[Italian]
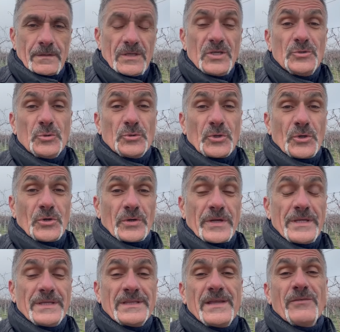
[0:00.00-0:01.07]
I
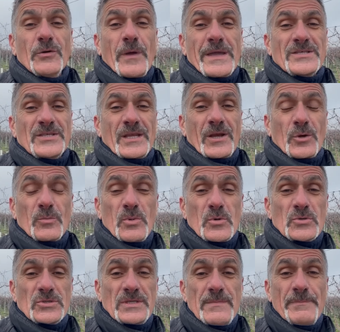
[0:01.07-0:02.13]
tutori devono essere
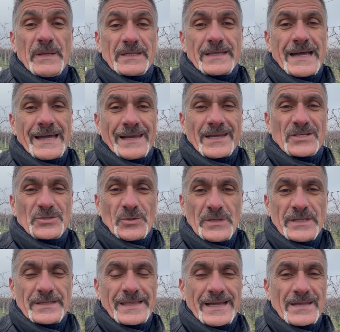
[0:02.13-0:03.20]
robusti per dare
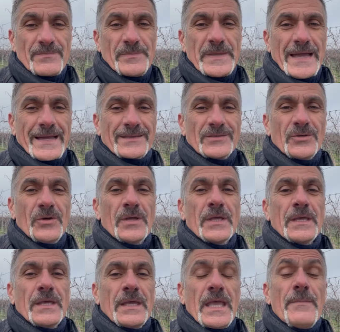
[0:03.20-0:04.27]
solidità all'impianto
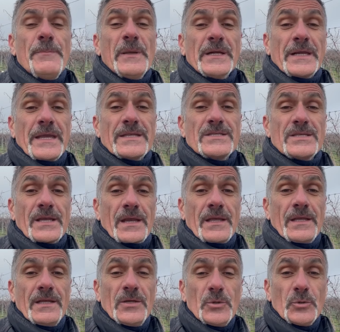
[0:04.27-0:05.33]
e per reggere
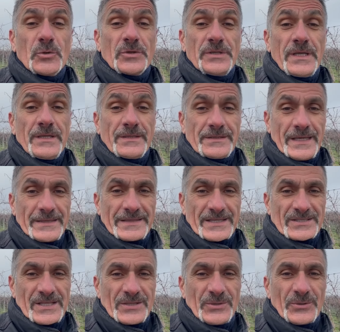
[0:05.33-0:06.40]
gli urti dei
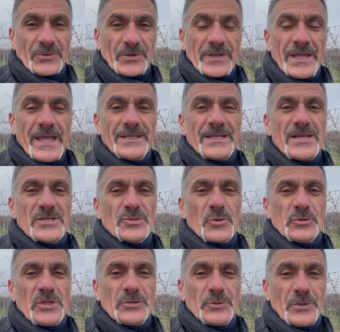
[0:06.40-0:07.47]
tastatori e degli
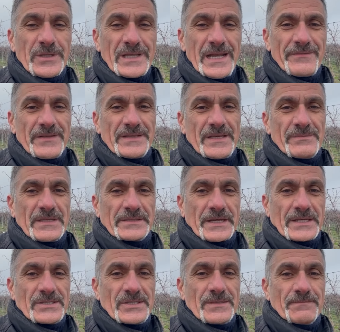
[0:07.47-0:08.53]
scuotitori delle
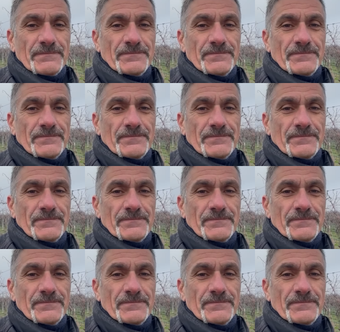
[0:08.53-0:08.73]
vendemmiatrici.